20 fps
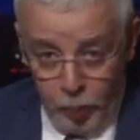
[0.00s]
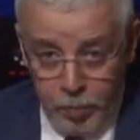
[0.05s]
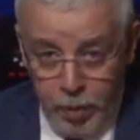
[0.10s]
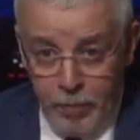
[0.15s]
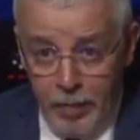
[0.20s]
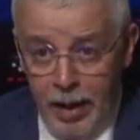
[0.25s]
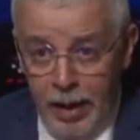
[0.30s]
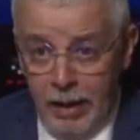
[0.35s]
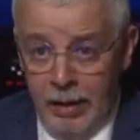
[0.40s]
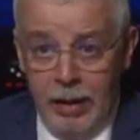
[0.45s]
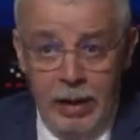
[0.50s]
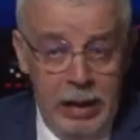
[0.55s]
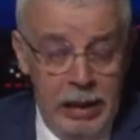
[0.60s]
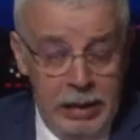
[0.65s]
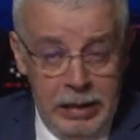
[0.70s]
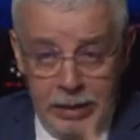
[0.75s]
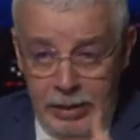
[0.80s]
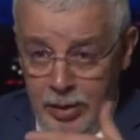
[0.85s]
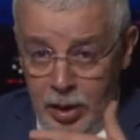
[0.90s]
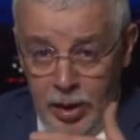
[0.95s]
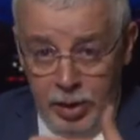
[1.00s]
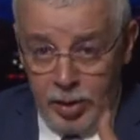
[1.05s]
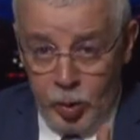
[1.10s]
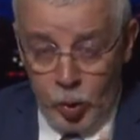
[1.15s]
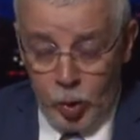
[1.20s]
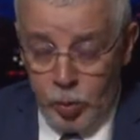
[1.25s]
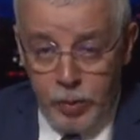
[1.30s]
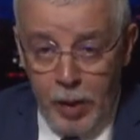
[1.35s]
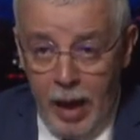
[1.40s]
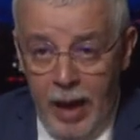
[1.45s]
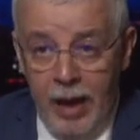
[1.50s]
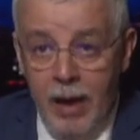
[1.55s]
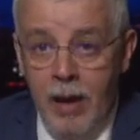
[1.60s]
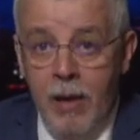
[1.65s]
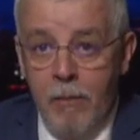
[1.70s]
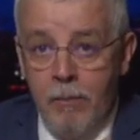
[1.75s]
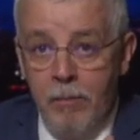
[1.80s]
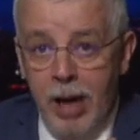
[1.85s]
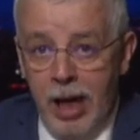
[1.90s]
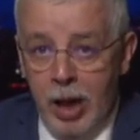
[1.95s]
ربما
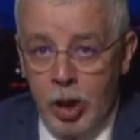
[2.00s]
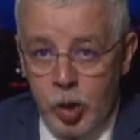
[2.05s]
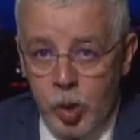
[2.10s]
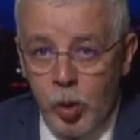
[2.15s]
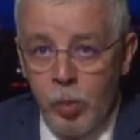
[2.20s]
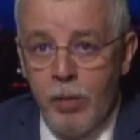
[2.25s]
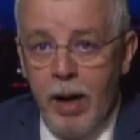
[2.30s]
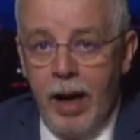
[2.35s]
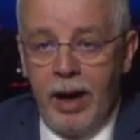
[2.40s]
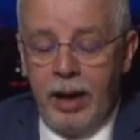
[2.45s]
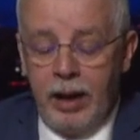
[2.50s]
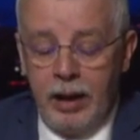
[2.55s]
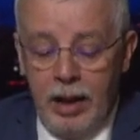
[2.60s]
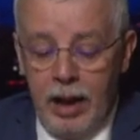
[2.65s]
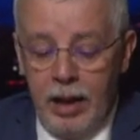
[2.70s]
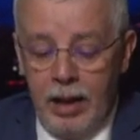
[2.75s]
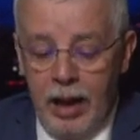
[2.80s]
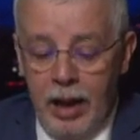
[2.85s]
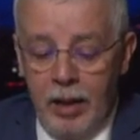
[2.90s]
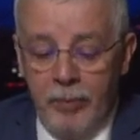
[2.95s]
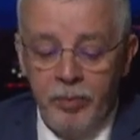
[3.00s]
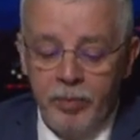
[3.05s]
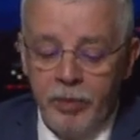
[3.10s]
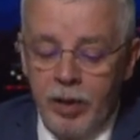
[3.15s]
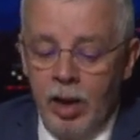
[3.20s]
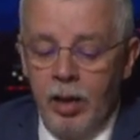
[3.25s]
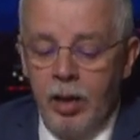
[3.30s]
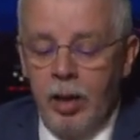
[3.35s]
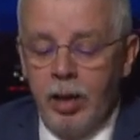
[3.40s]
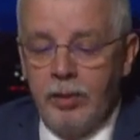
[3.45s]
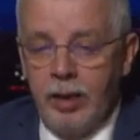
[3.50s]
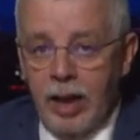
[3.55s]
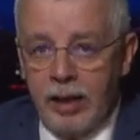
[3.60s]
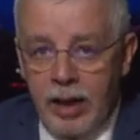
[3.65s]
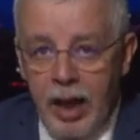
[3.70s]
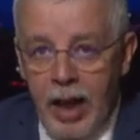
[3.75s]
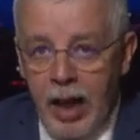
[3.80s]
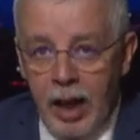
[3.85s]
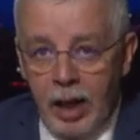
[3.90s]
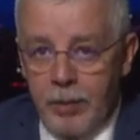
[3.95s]
تصبح محسومة خلال آه،
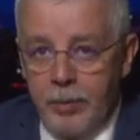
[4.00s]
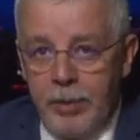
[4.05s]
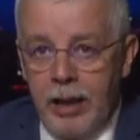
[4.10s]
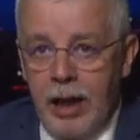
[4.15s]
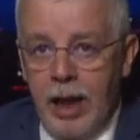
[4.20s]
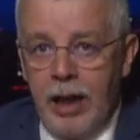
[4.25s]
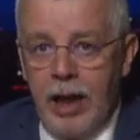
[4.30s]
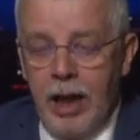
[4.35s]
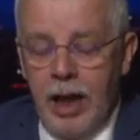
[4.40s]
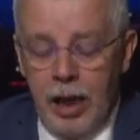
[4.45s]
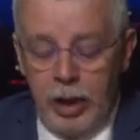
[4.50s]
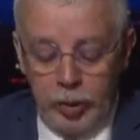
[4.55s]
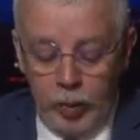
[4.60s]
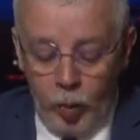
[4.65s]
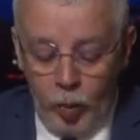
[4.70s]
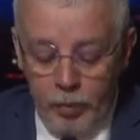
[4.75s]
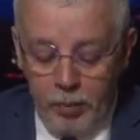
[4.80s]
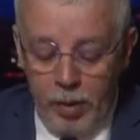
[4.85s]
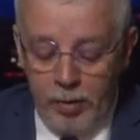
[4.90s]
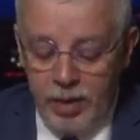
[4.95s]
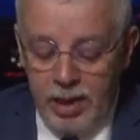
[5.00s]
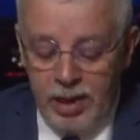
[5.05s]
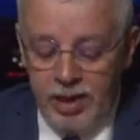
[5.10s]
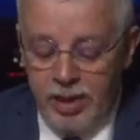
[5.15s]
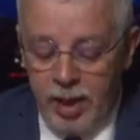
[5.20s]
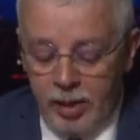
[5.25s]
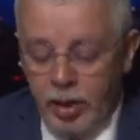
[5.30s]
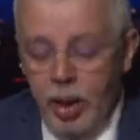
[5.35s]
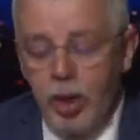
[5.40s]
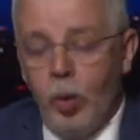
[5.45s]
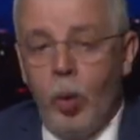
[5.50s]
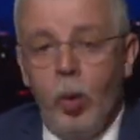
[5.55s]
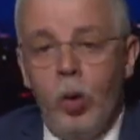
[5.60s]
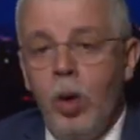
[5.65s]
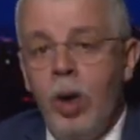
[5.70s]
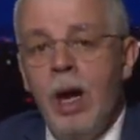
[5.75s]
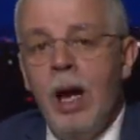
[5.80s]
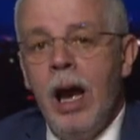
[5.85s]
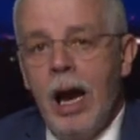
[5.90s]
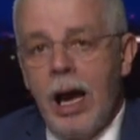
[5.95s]
دقائق من الآن ربما
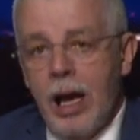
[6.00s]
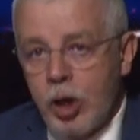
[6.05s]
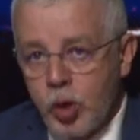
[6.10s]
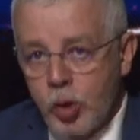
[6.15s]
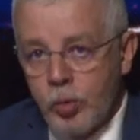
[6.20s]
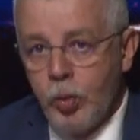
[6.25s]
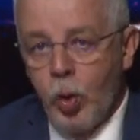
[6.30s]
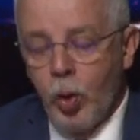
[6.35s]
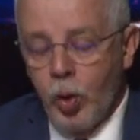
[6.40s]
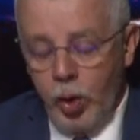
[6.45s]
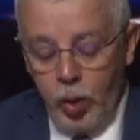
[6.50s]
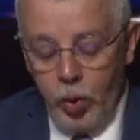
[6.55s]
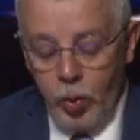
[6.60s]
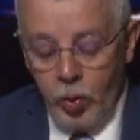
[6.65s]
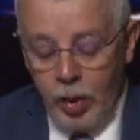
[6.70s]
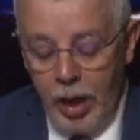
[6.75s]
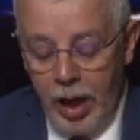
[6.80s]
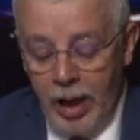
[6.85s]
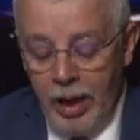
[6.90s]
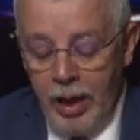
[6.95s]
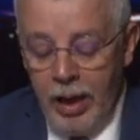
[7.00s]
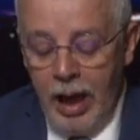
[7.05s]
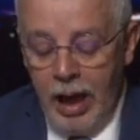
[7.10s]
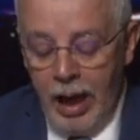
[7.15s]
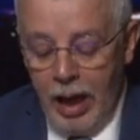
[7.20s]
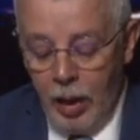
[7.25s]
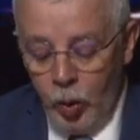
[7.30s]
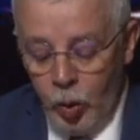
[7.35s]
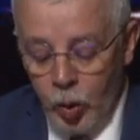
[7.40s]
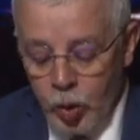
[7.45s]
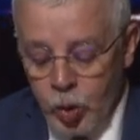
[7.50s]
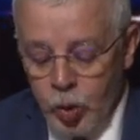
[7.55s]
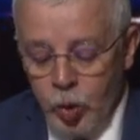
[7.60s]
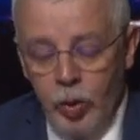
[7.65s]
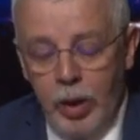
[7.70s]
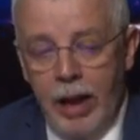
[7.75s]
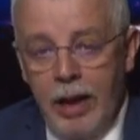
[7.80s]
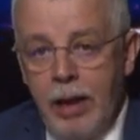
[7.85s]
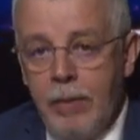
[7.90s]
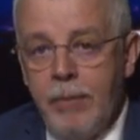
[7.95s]
يستطيع الجمهوريون
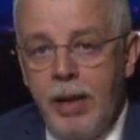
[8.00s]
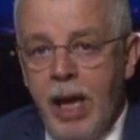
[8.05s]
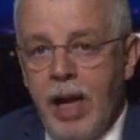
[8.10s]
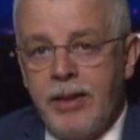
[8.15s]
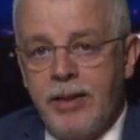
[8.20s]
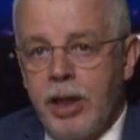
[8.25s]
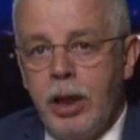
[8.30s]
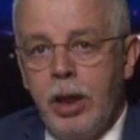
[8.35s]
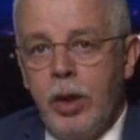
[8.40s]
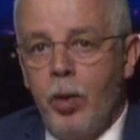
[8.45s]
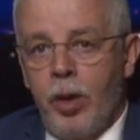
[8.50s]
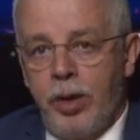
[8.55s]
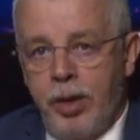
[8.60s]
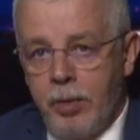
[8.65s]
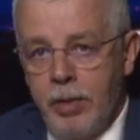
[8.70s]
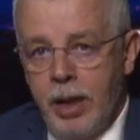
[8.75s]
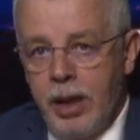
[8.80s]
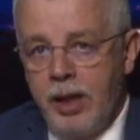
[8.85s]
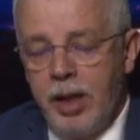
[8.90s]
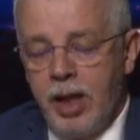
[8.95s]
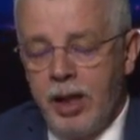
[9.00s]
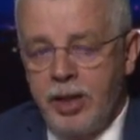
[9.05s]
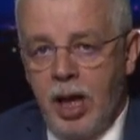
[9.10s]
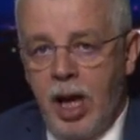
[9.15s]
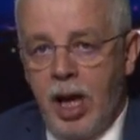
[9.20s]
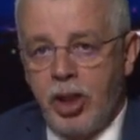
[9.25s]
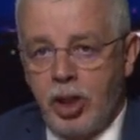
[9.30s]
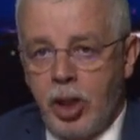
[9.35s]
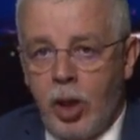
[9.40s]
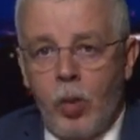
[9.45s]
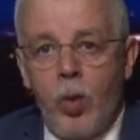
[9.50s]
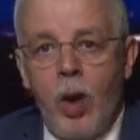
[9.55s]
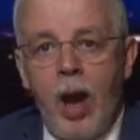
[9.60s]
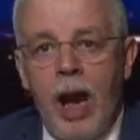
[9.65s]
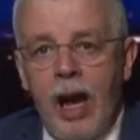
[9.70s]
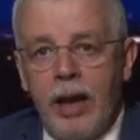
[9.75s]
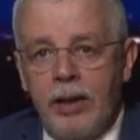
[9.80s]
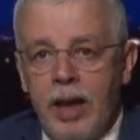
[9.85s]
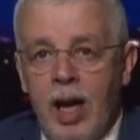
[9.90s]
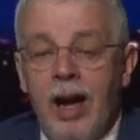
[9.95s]
الحصول على
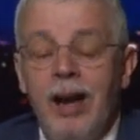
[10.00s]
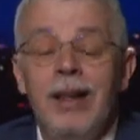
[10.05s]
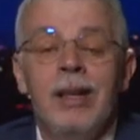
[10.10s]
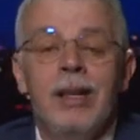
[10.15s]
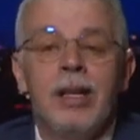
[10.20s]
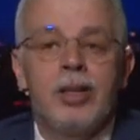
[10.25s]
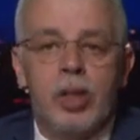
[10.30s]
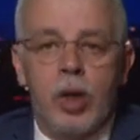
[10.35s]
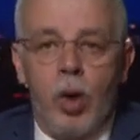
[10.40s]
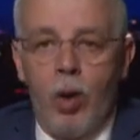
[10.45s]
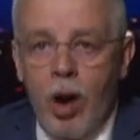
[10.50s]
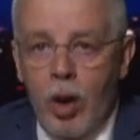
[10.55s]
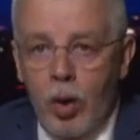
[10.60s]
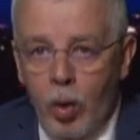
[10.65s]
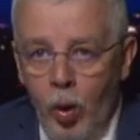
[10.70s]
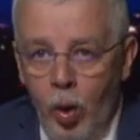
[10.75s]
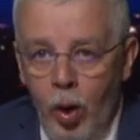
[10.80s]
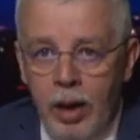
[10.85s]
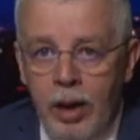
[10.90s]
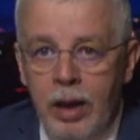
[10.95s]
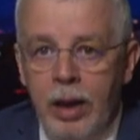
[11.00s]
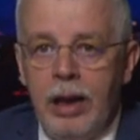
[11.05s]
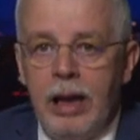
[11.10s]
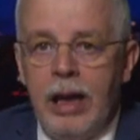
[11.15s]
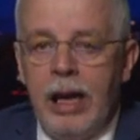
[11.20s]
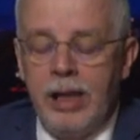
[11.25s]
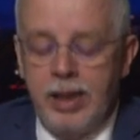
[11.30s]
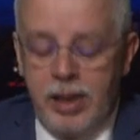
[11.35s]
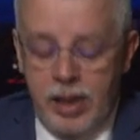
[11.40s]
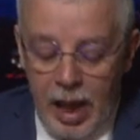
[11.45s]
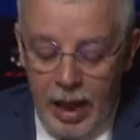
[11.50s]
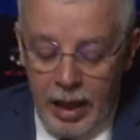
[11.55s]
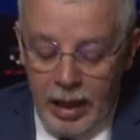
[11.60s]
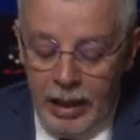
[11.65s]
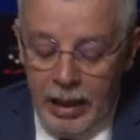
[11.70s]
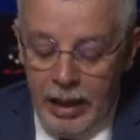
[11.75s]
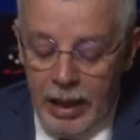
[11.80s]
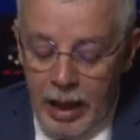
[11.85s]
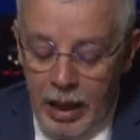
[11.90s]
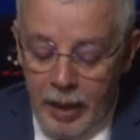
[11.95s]
218 وهذا توقع
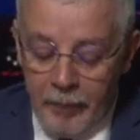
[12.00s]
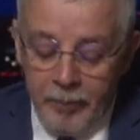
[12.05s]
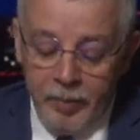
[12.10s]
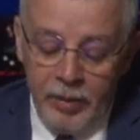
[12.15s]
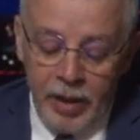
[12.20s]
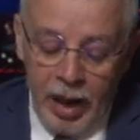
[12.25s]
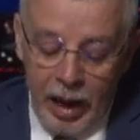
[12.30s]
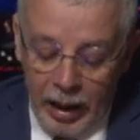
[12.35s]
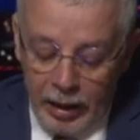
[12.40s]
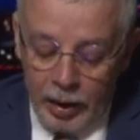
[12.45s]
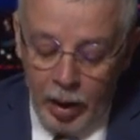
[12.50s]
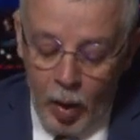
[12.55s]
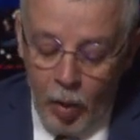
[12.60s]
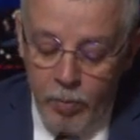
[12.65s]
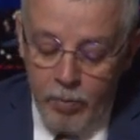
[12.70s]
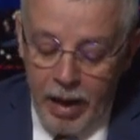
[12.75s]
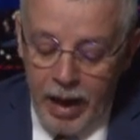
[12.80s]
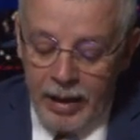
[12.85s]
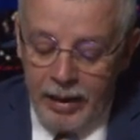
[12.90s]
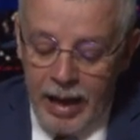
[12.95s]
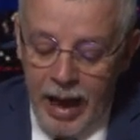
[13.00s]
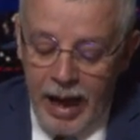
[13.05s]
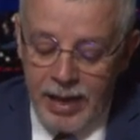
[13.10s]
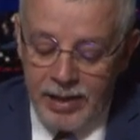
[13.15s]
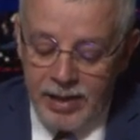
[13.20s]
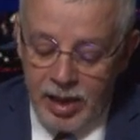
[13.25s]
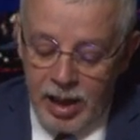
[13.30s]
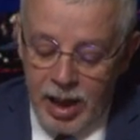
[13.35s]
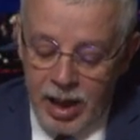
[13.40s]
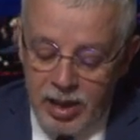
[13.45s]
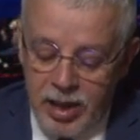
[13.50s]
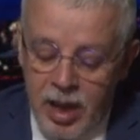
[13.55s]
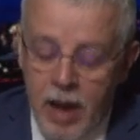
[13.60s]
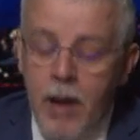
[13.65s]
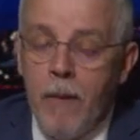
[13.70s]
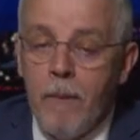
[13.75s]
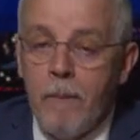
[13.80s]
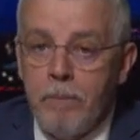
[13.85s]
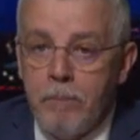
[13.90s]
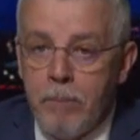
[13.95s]
ليس إلا اللهم إذا
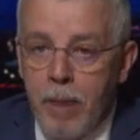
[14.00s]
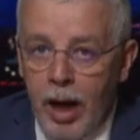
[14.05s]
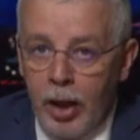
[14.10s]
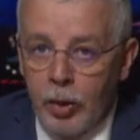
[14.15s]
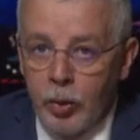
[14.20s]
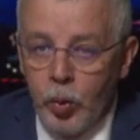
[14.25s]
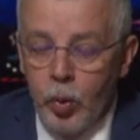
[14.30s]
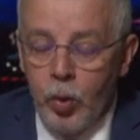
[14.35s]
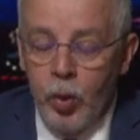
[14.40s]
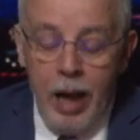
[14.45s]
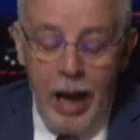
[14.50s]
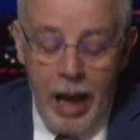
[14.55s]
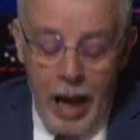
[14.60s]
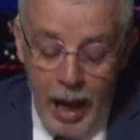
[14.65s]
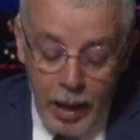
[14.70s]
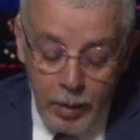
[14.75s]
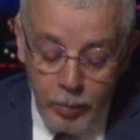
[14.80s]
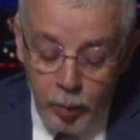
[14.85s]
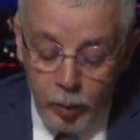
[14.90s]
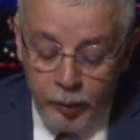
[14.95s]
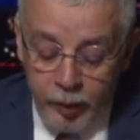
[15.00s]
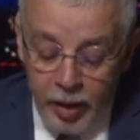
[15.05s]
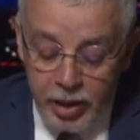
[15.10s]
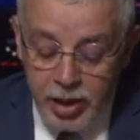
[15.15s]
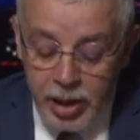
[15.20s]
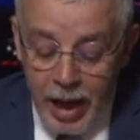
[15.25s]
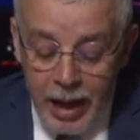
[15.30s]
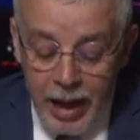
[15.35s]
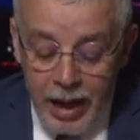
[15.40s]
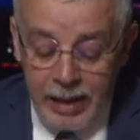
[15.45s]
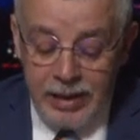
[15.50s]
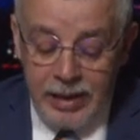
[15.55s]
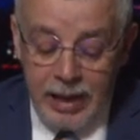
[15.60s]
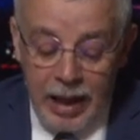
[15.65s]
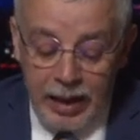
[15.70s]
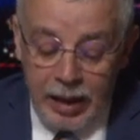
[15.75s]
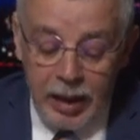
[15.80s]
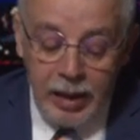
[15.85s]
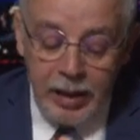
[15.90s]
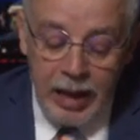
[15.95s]
حصلت بعض المفاجآت